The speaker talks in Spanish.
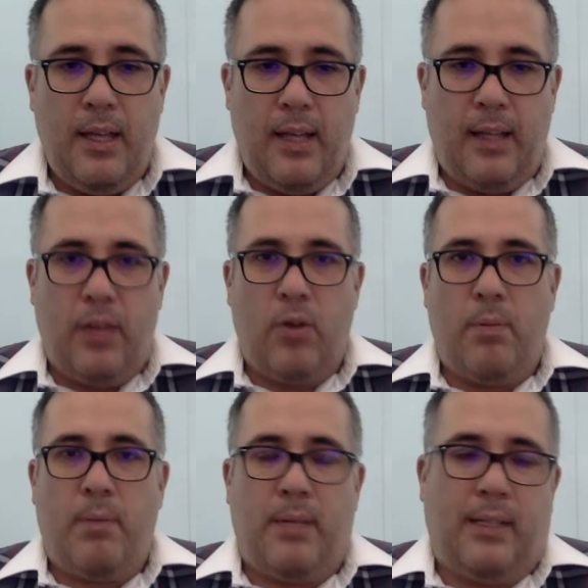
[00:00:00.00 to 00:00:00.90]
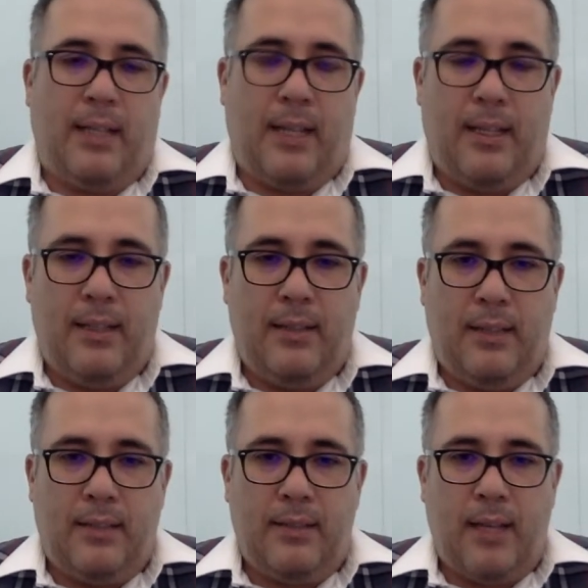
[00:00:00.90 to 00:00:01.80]
El día de hoy para platicar del
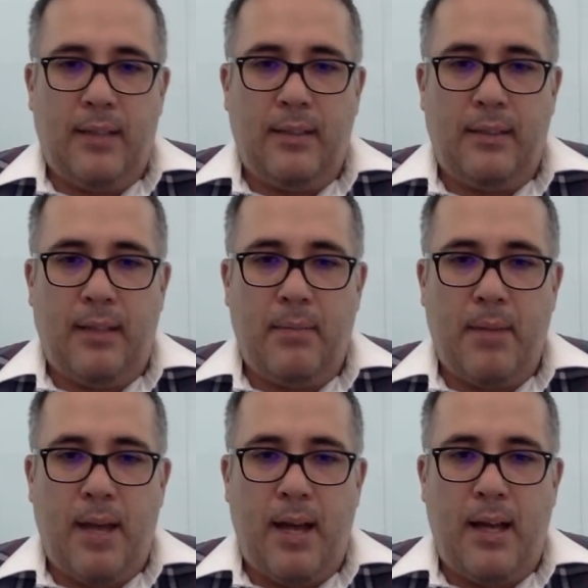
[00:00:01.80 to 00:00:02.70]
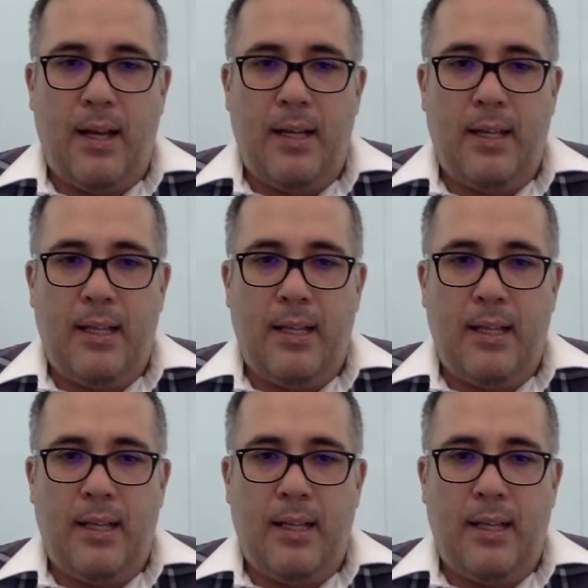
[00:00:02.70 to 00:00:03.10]
interesante tema